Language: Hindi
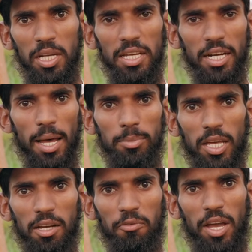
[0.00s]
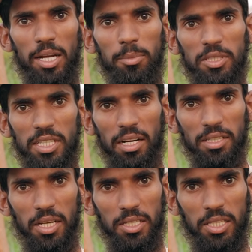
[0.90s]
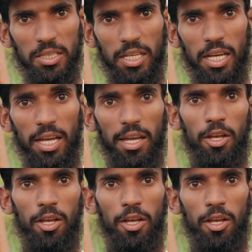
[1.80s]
मिलीग्राम तक वेनम इंजेक्ट कर देता है